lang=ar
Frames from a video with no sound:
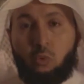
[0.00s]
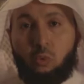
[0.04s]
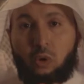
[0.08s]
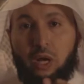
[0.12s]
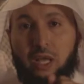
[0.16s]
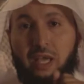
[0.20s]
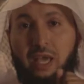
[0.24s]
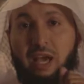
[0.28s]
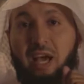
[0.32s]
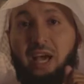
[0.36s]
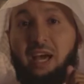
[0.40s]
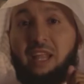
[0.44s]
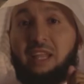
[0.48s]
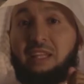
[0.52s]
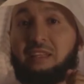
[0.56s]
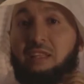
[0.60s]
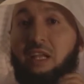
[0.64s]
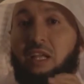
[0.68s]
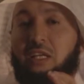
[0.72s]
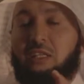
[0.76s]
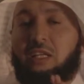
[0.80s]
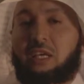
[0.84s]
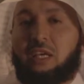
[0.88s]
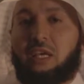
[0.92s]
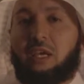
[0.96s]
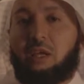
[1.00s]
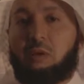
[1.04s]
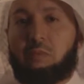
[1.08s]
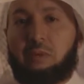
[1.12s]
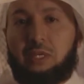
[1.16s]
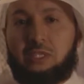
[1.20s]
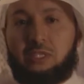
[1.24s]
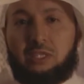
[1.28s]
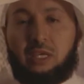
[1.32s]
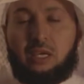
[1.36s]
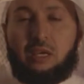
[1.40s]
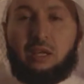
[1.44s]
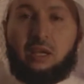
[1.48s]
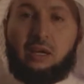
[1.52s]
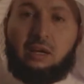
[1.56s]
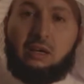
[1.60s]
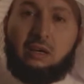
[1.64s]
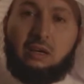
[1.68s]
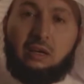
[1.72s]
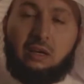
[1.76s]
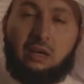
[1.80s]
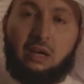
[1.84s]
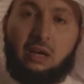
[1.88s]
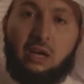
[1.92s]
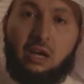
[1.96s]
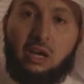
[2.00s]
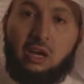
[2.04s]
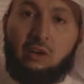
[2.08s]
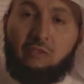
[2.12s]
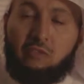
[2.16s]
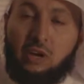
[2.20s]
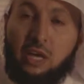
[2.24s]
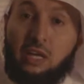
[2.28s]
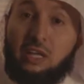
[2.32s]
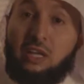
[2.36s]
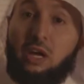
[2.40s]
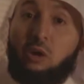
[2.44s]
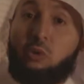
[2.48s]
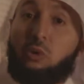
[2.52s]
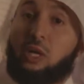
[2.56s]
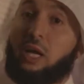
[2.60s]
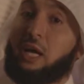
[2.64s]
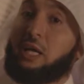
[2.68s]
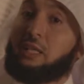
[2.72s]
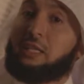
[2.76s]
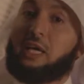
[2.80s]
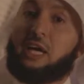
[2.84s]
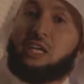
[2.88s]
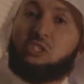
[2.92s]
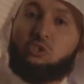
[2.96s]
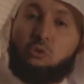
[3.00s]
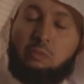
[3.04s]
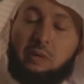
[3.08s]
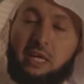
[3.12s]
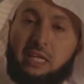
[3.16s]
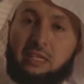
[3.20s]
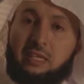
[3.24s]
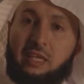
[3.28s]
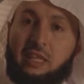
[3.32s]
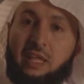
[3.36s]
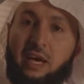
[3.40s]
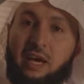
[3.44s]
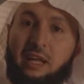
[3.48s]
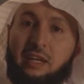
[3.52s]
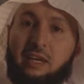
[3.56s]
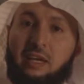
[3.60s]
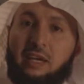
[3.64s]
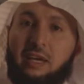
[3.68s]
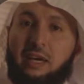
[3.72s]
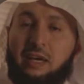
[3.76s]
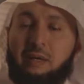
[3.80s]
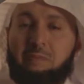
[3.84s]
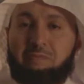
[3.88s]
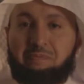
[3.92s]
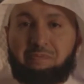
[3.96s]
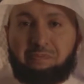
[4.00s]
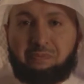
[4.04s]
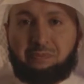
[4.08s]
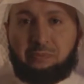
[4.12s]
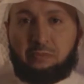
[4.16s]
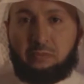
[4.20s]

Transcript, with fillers: وكانت لديه البصيره فانه يحتاج بعد ذلك